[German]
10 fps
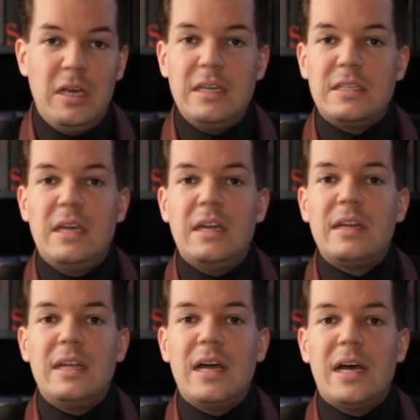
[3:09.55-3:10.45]
Es erinnert
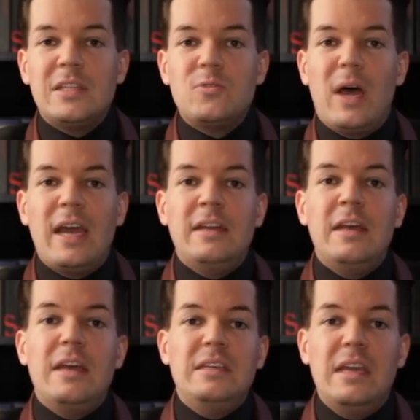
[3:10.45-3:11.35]
eher an so ein
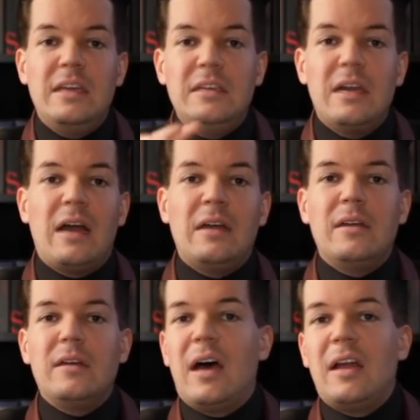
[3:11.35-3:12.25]

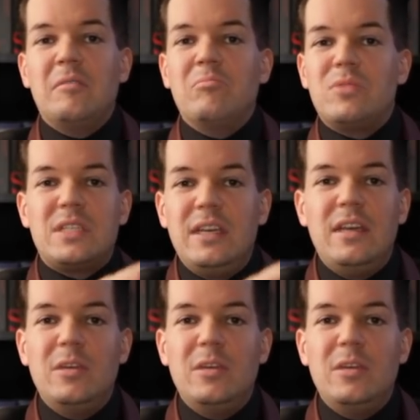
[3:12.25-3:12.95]
Yin-Yang, an C.G.